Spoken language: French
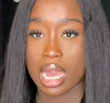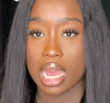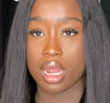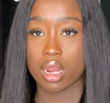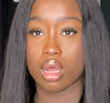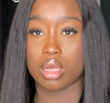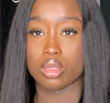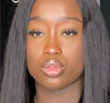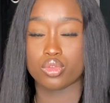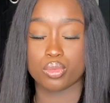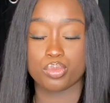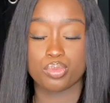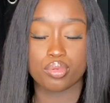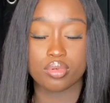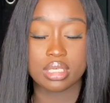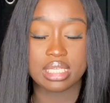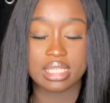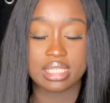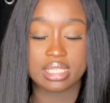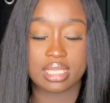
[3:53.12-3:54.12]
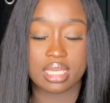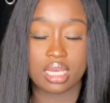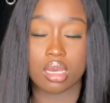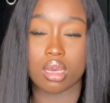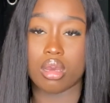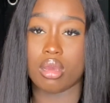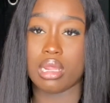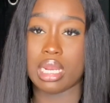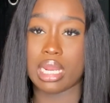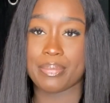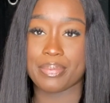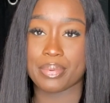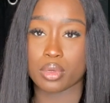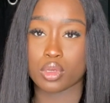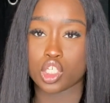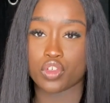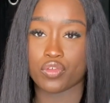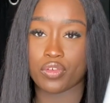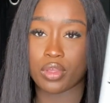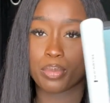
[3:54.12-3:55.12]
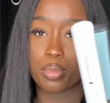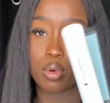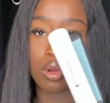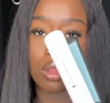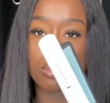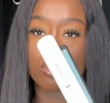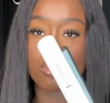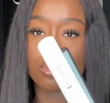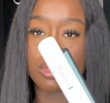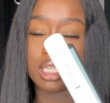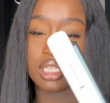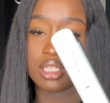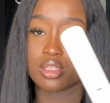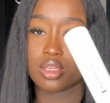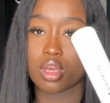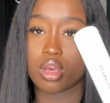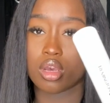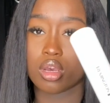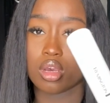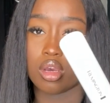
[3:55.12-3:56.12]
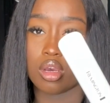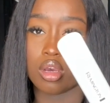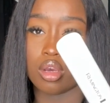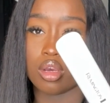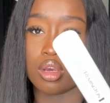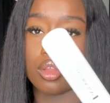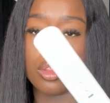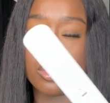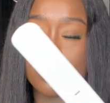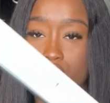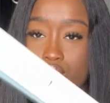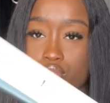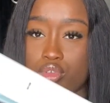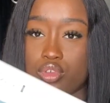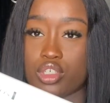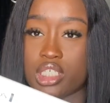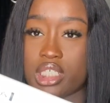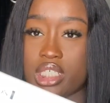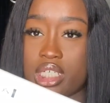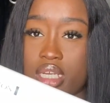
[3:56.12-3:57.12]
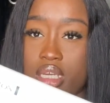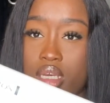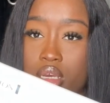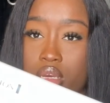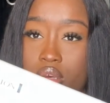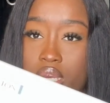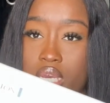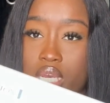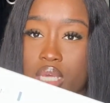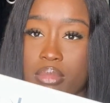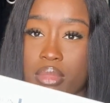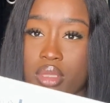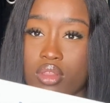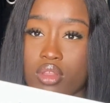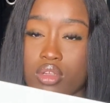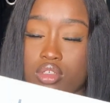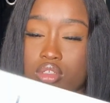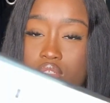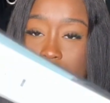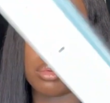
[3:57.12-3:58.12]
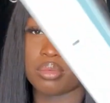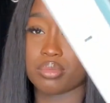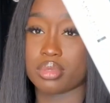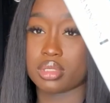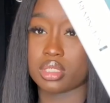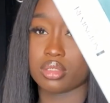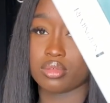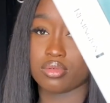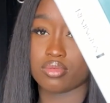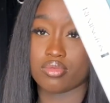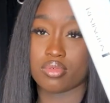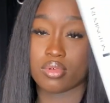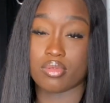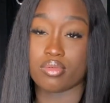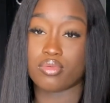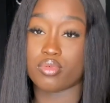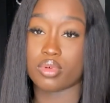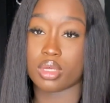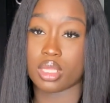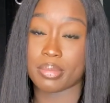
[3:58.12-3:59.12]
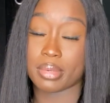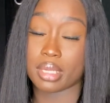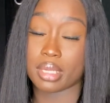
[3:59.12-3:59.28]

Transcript: Alors, donc pour lisser euh, la peau, je vais prendre mon lisseur euh, donc de chez euh, Remington. Je sais même pas si vous voyez